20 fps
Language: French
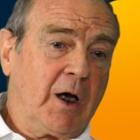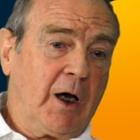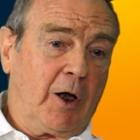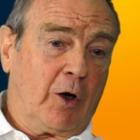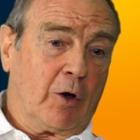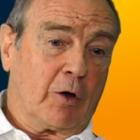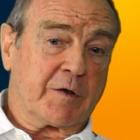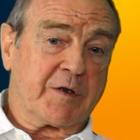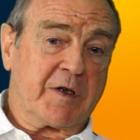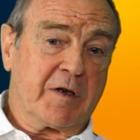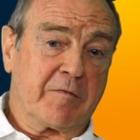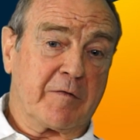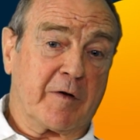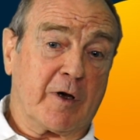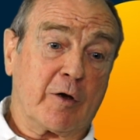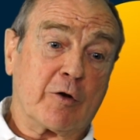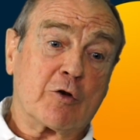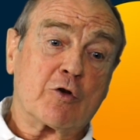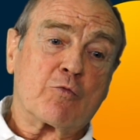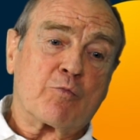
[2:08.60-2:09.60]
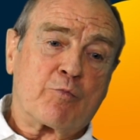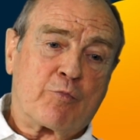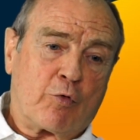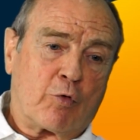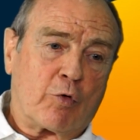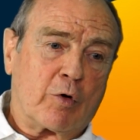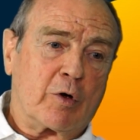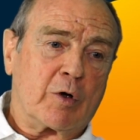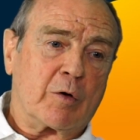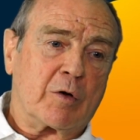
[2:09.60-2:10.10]
Alors, c'est vrai
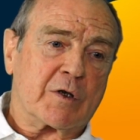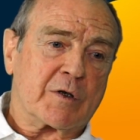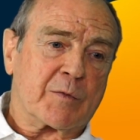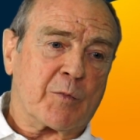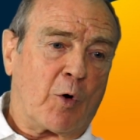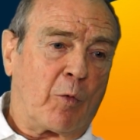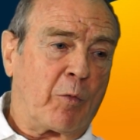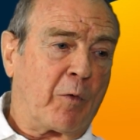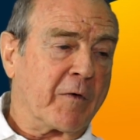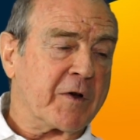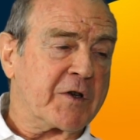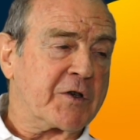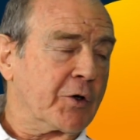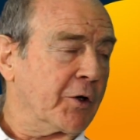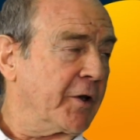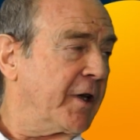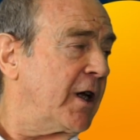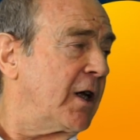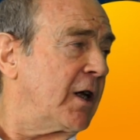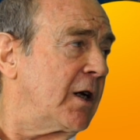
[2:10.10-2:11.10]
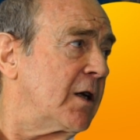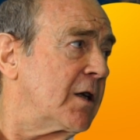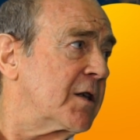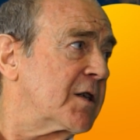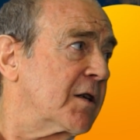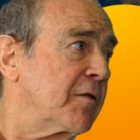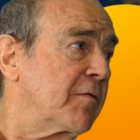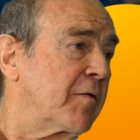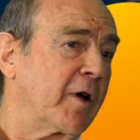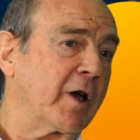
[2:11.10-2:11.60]
pour les sports professionnels,
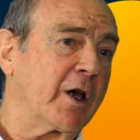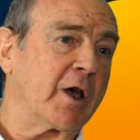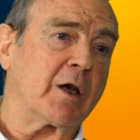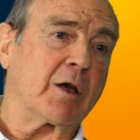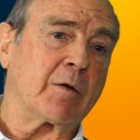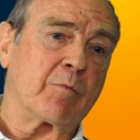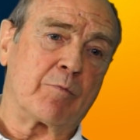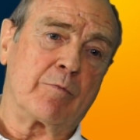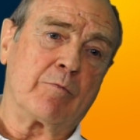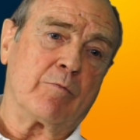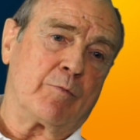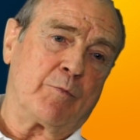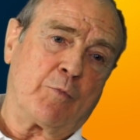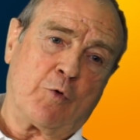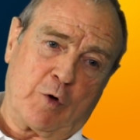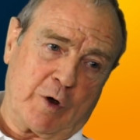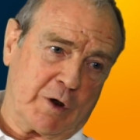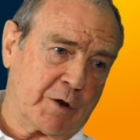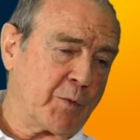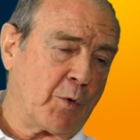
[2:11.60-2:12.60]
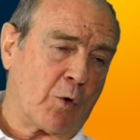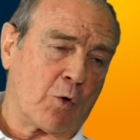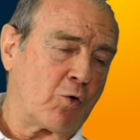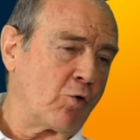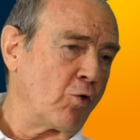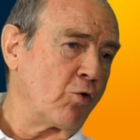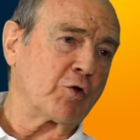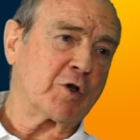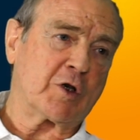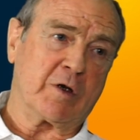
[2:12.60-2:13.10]
c'est vrai pour les sports
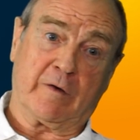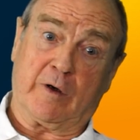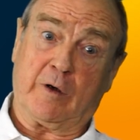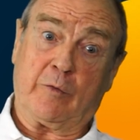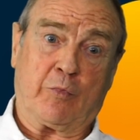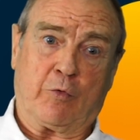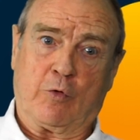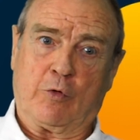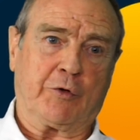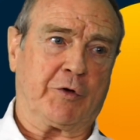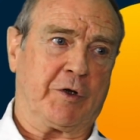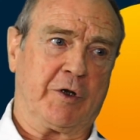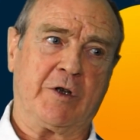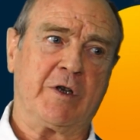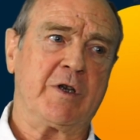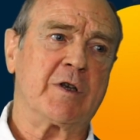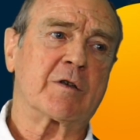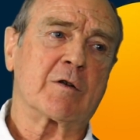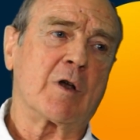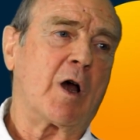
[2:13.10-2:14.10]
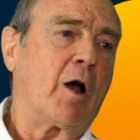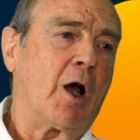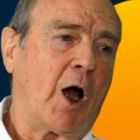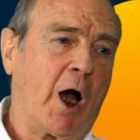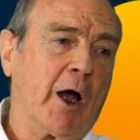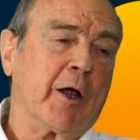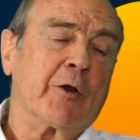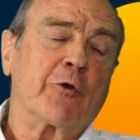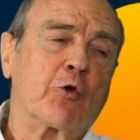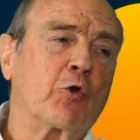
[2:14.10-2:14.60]
co, c'est vrai pour le tennis,
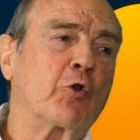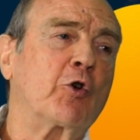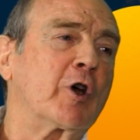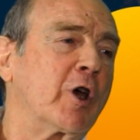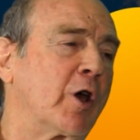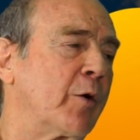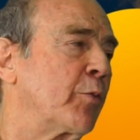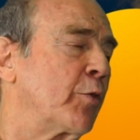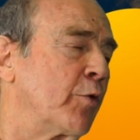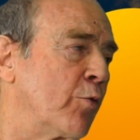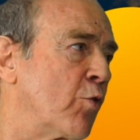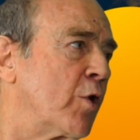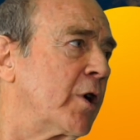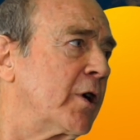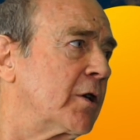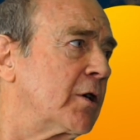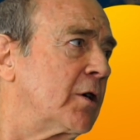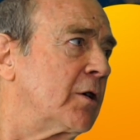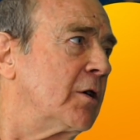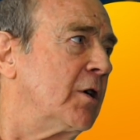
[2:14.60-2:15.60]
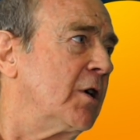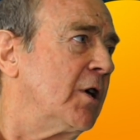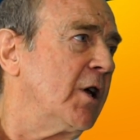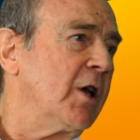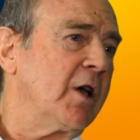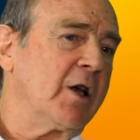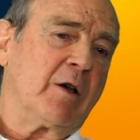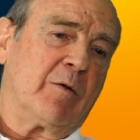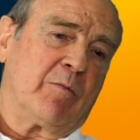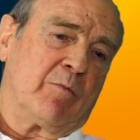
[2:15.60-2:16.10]
à un degré un peu moindre,
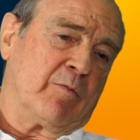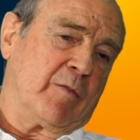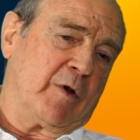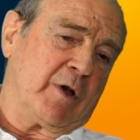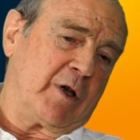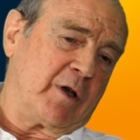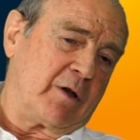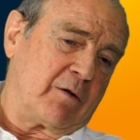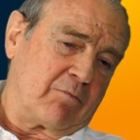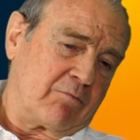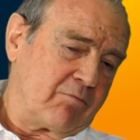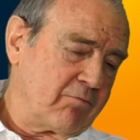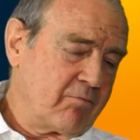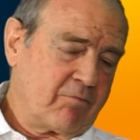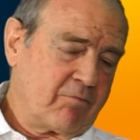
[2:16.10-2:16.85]
mais